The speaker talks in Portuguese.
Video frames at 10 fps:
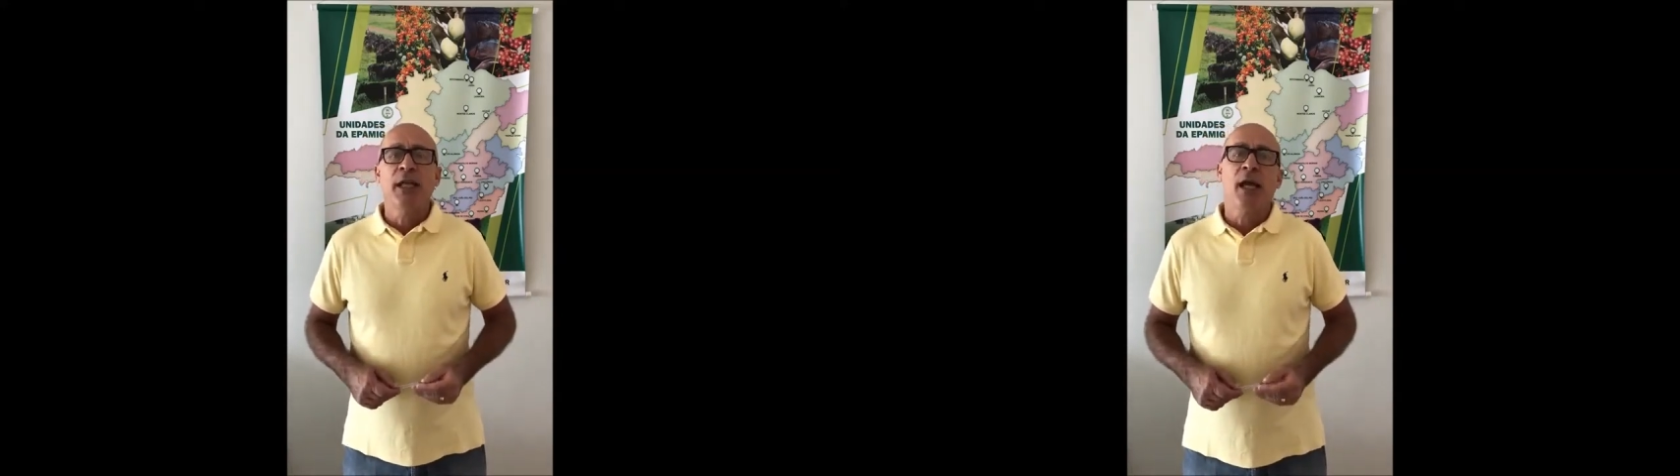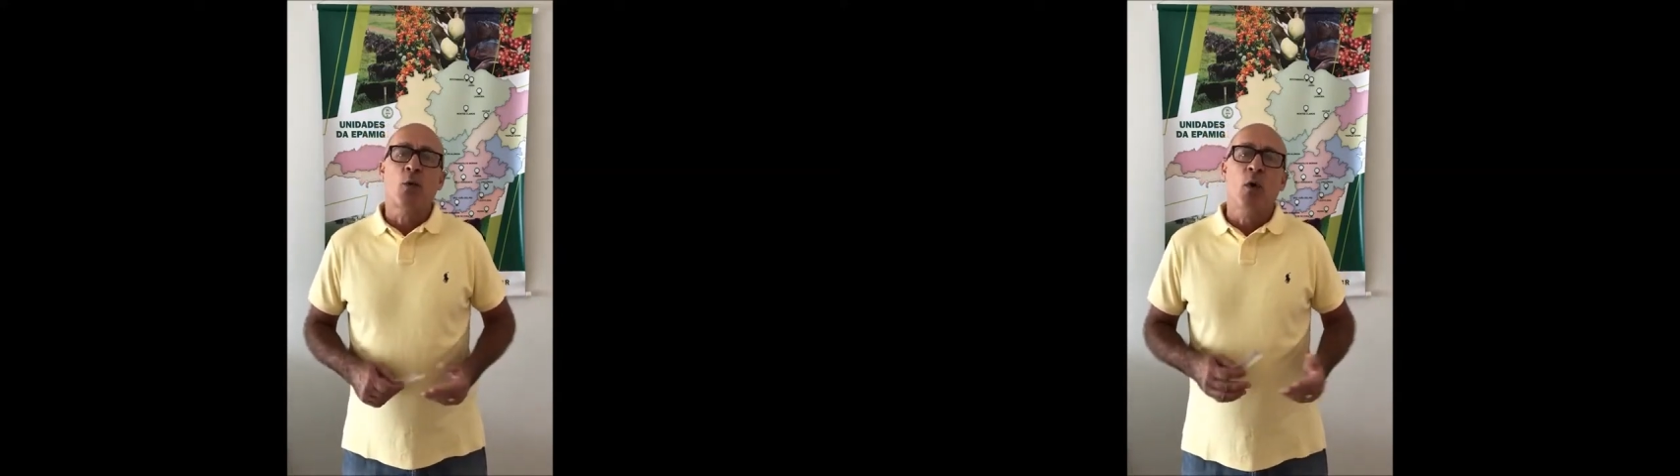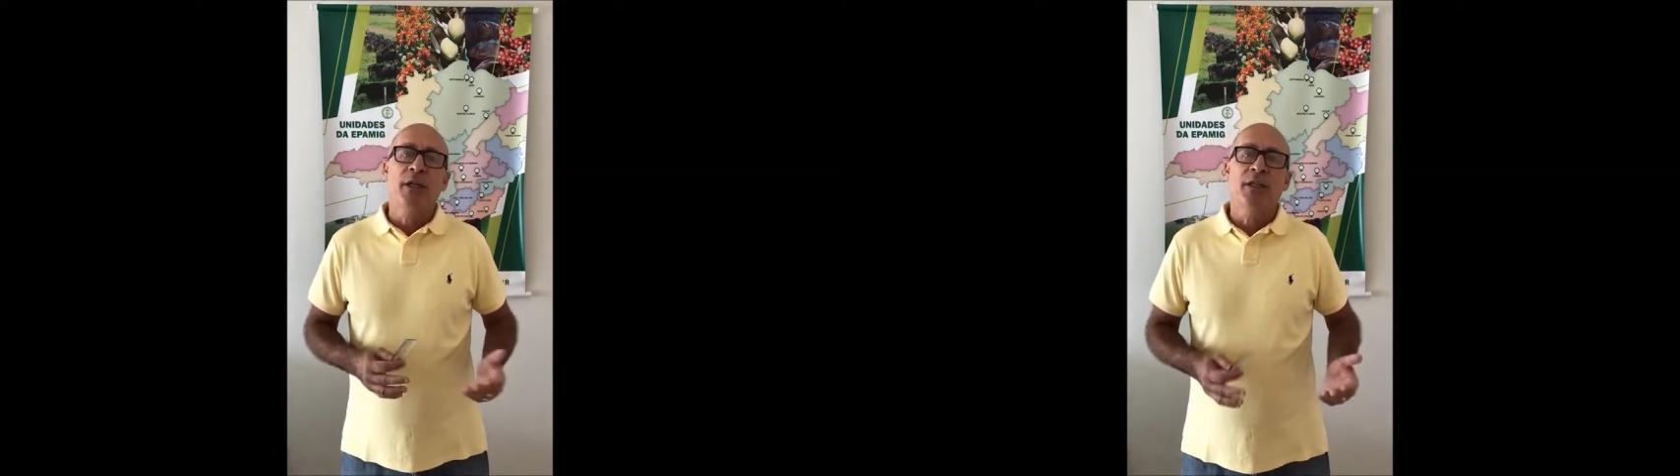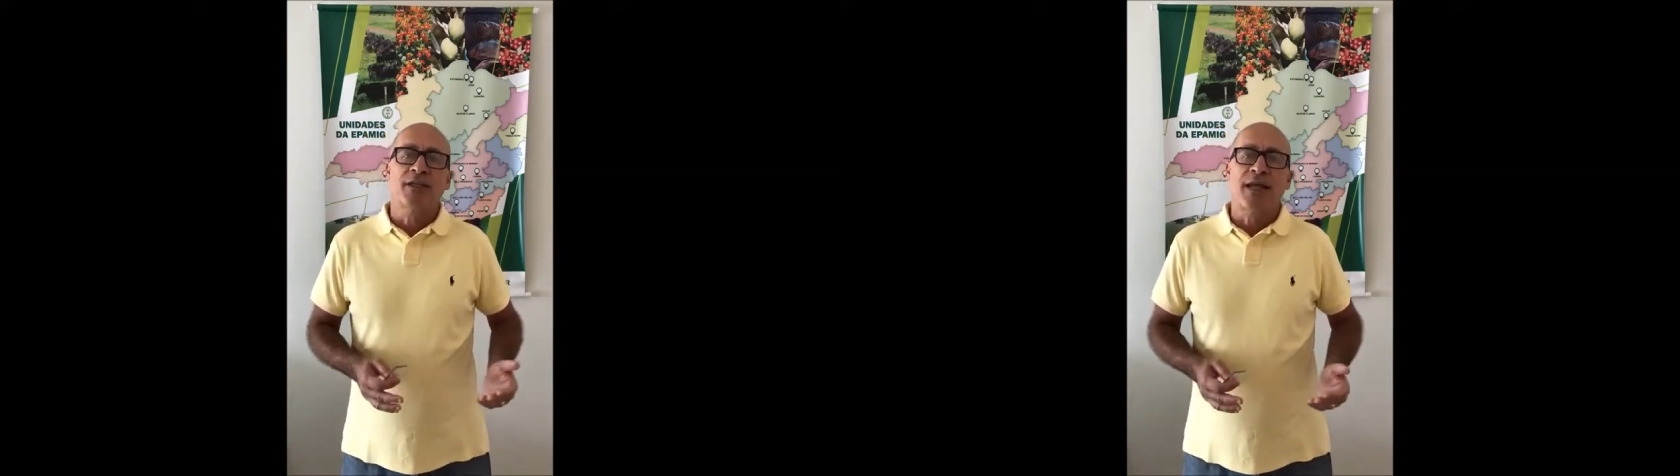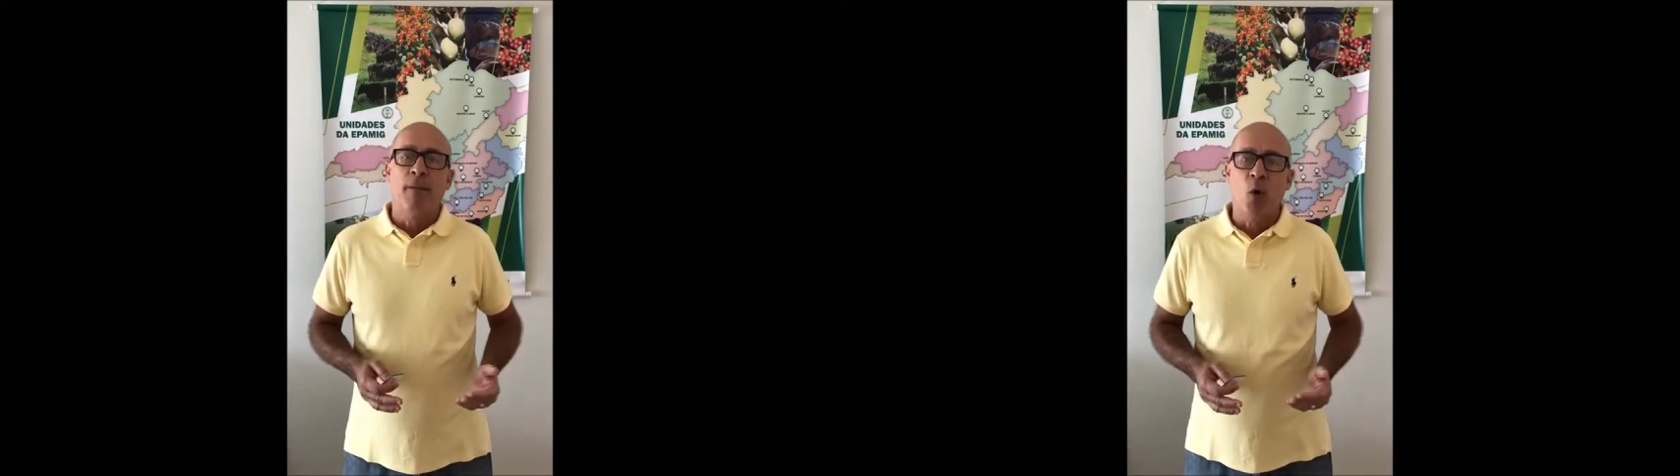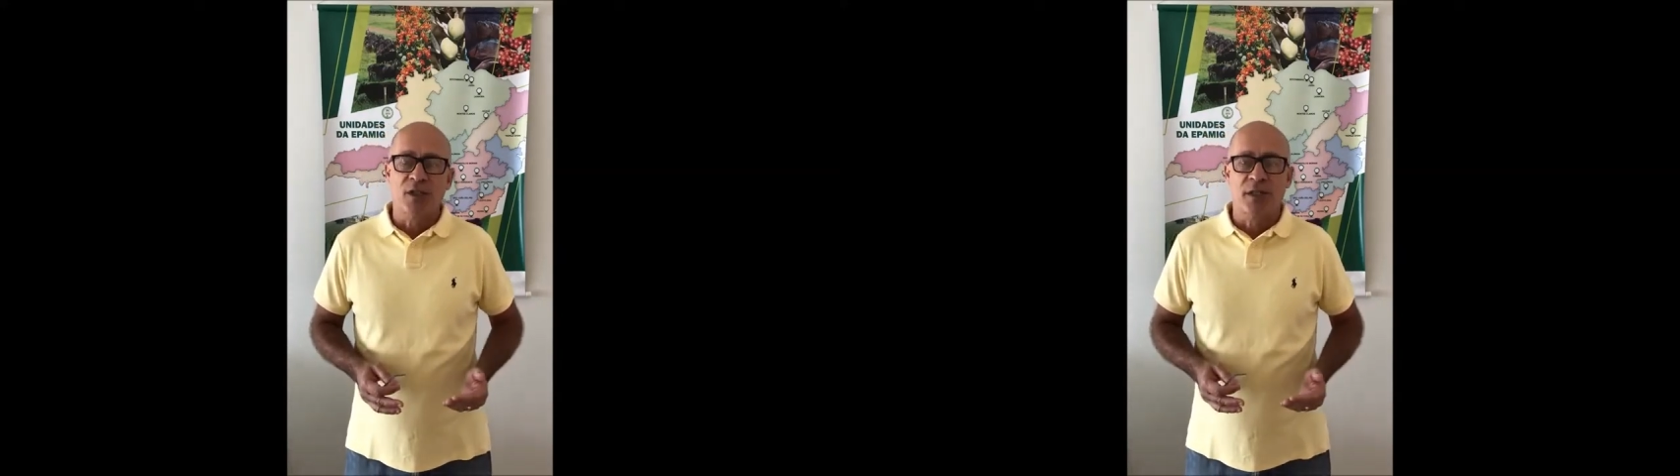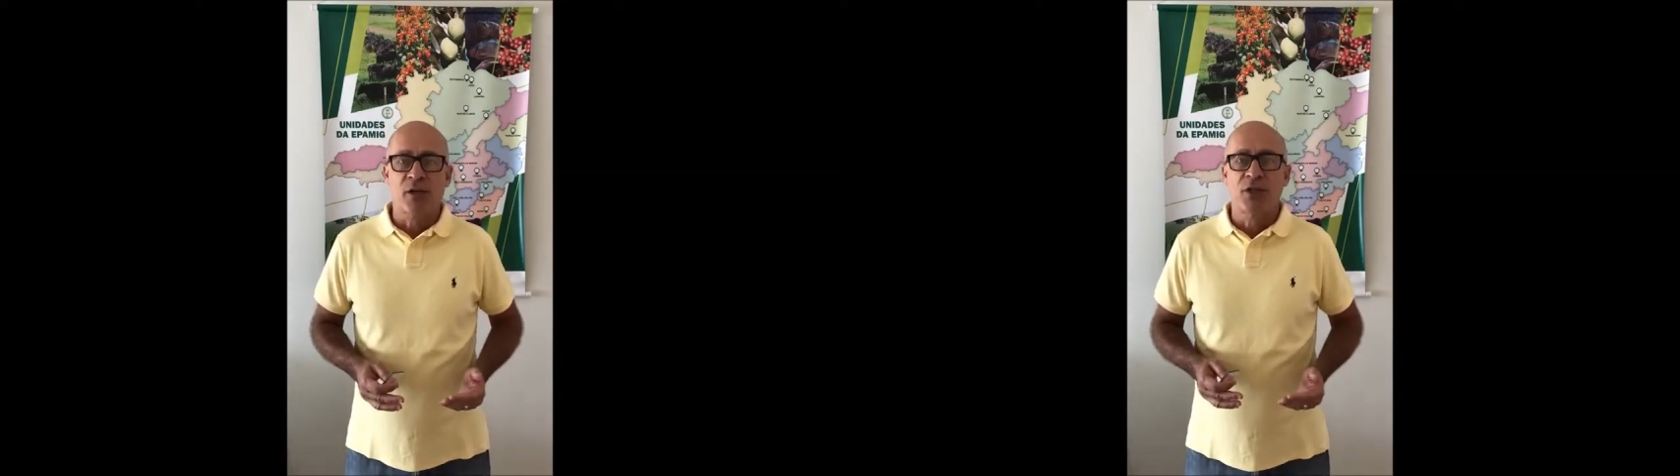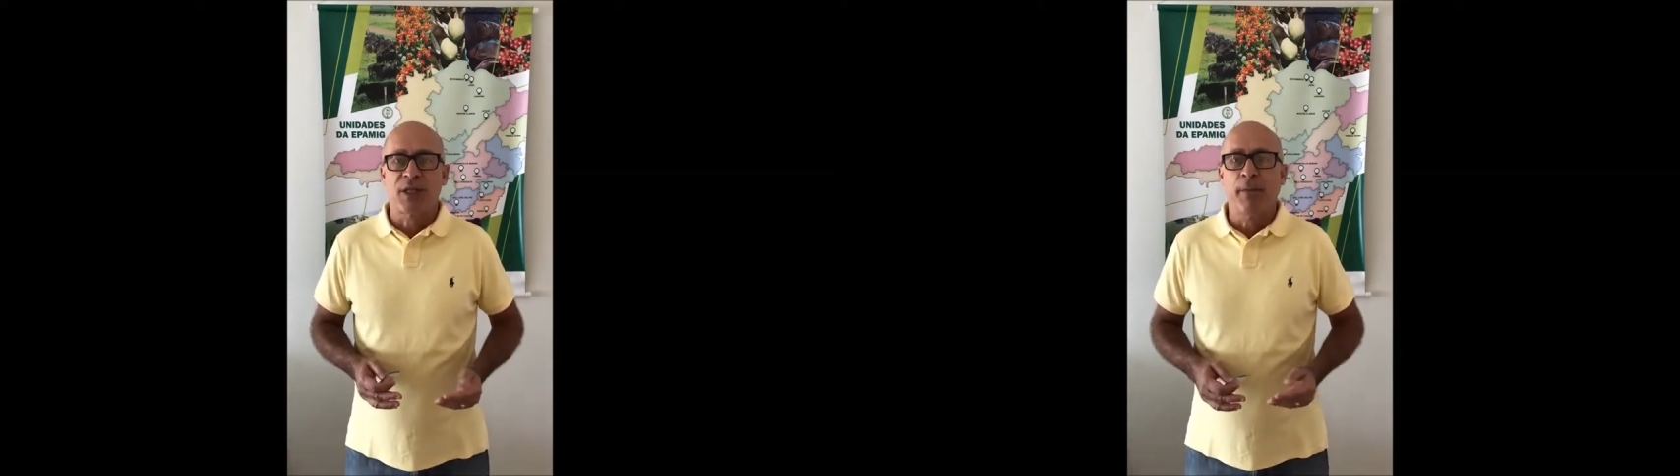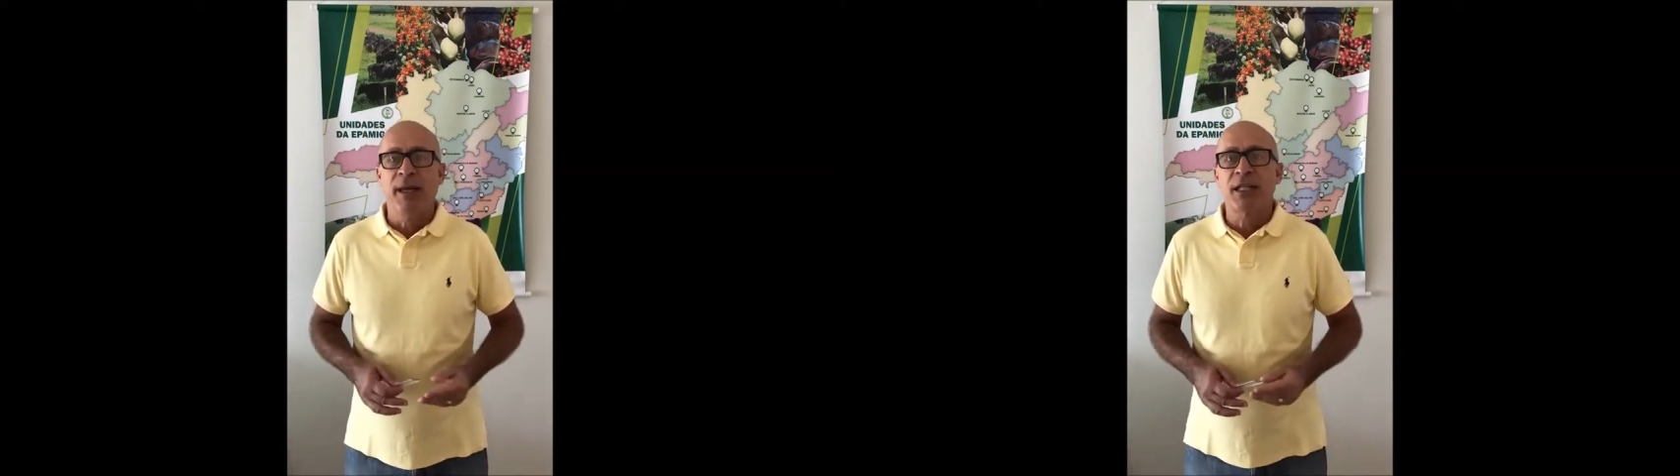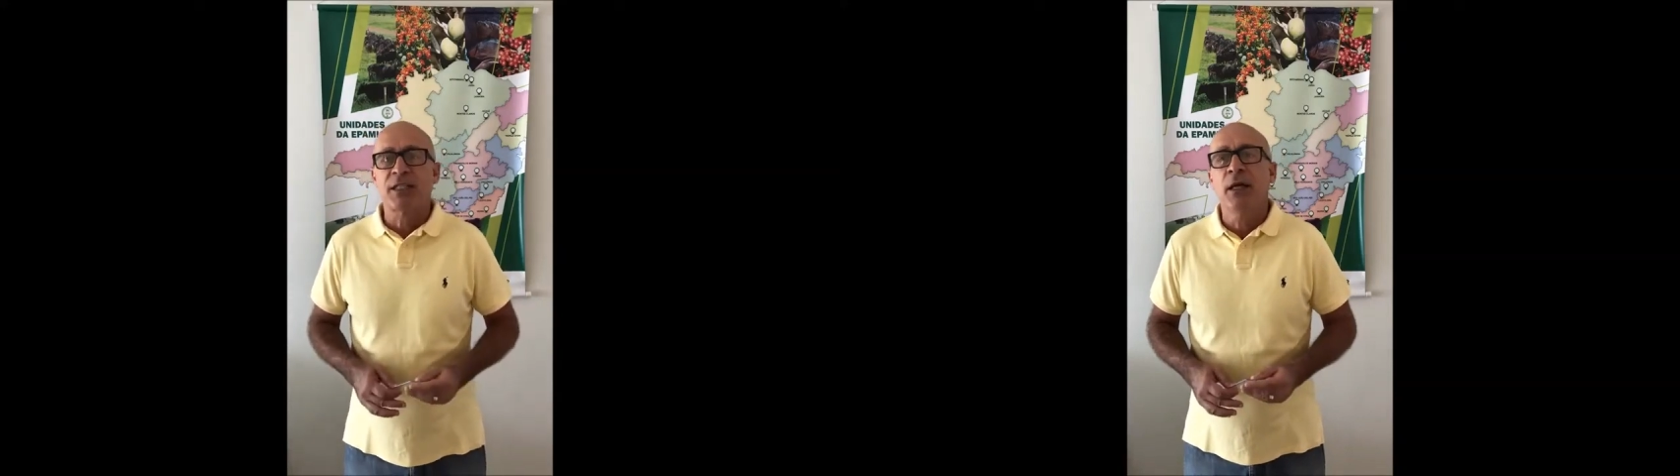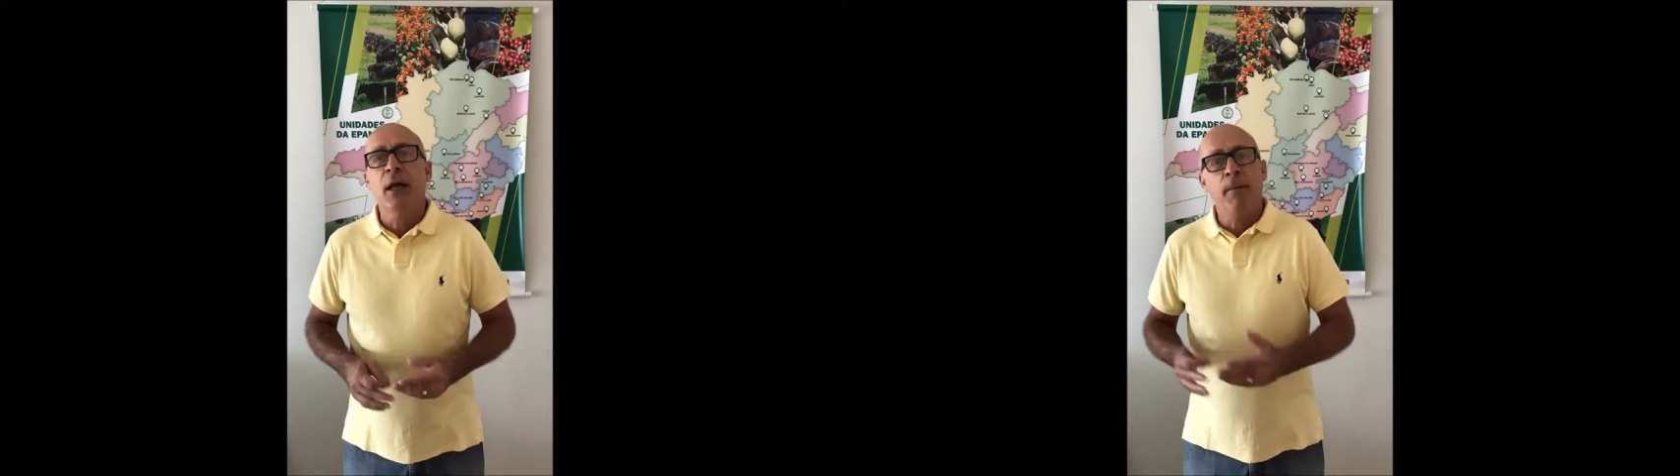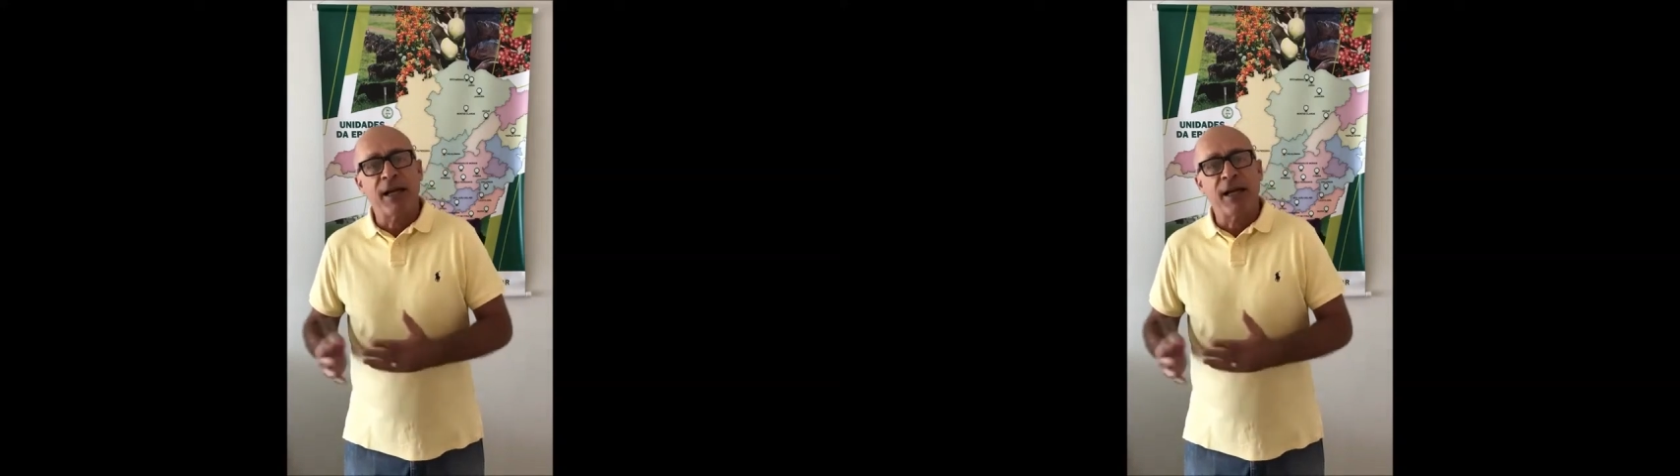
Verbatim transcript: e recolhidas amostras de sementes